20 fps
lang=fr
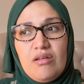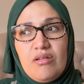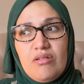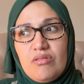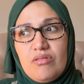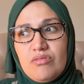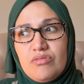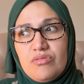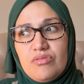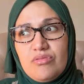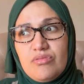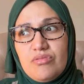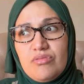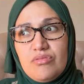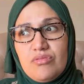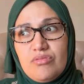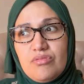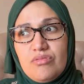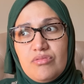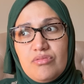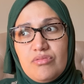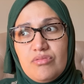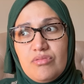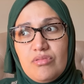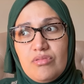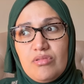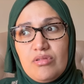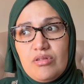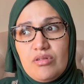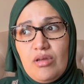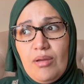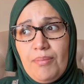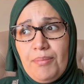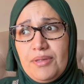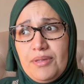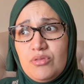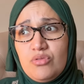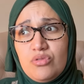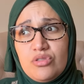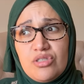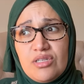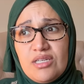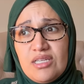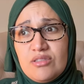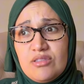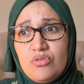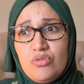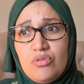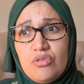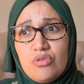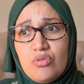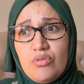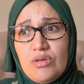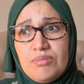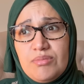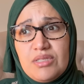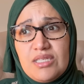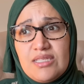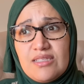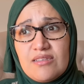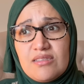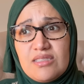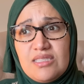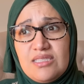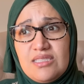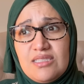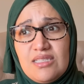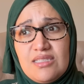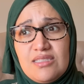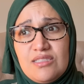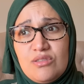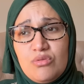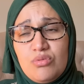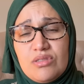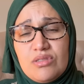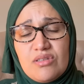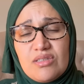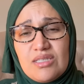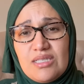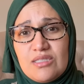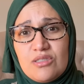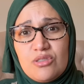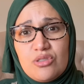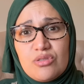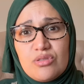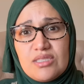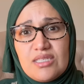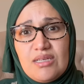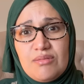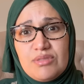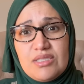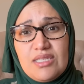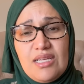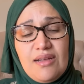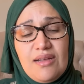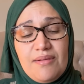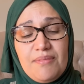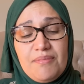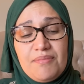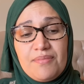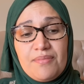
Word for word: euh, à peine une jeune adulte, ouais, peut-être 17, 18 ans, quelque chose comme ça. Hein.